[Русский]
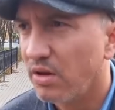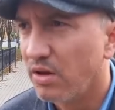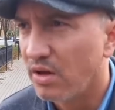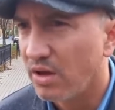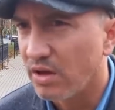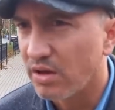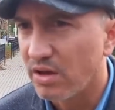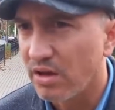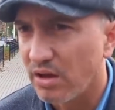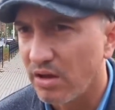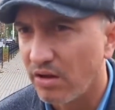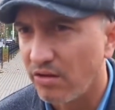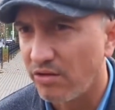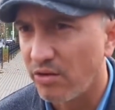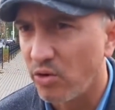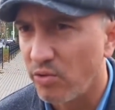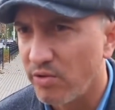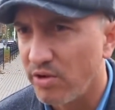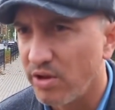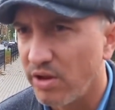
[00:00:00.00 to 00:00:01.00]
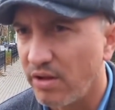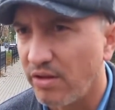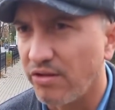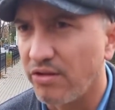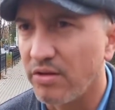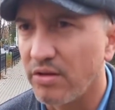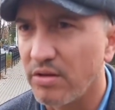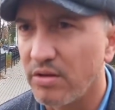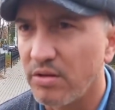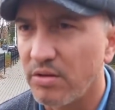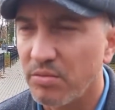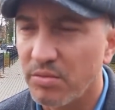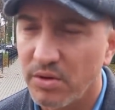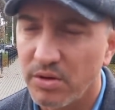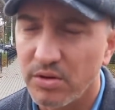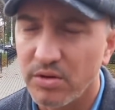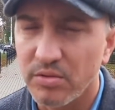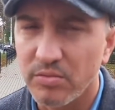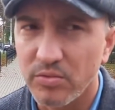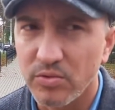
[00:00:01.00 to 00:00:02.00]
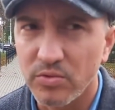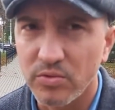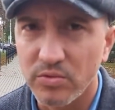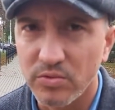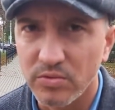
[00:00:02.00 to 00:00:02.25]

это здоровье нации, и поэтому